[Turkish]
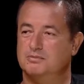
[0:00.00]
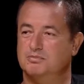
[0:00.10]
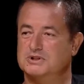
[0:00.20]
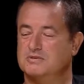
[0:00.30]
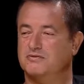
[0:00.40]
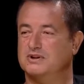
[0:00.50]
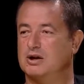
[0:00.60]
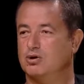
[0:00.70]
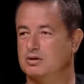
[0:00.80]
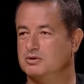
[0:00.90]
Bizim final
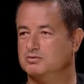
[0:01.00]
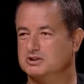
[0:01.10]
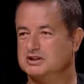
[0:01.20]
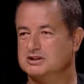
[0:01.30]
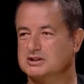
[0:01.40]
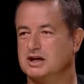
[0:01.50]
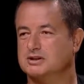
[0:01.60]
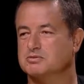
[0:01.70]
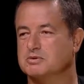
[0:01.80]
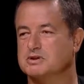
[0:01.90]
oylamaları bitiriş
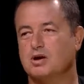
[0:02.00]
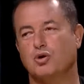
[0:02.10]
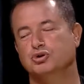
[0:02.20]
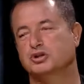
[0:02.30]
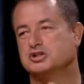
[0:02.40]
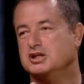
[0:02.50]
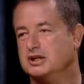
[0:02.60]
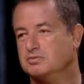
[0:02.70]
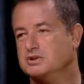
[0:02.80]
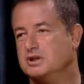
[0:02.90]
saatimiz mesela 12
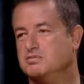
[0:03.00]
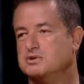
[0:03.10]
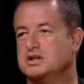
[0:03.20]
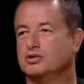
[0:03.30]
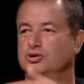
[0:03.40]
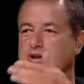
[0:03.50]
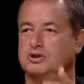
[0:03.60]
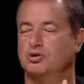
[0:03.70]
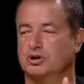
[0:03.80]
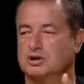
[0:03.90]
çeyrek bir sene. Bir sene
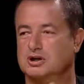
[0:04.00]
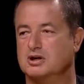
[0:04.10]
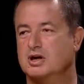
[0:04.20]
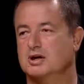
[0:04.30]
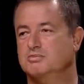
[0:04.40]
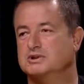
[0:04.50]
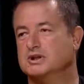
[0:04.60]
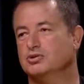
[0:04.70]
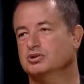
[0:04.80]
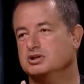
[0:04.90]
12 10 geçe. Bir
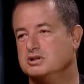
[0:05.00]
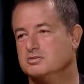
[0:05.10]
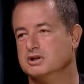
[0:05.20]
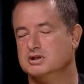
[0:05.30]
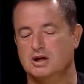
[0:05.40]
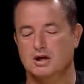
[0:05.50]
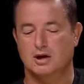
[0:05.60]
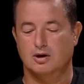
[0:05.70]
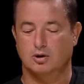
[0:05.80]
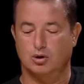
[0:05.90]
sene 12 20 geçe.
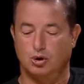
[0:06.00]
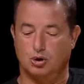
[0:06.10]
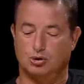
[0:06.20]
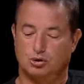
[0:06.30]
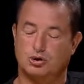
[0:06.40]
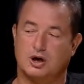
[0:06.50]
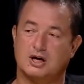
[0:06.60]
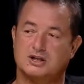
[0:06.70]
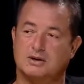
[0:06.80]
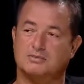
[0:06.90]
O
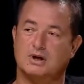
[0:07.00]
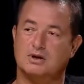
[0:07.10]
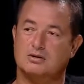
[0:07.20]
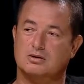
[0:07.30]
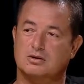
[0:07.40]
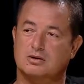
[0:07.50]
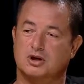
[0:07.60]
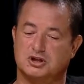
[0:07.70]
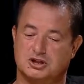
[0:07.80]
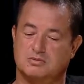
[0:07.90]
akşam da
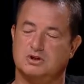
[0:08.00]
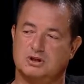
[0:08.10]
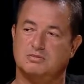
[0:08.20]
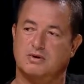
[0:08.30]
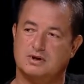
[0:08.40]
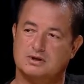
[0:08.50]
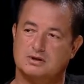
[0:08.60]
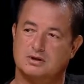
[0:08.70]
aşırı bir yığılma var.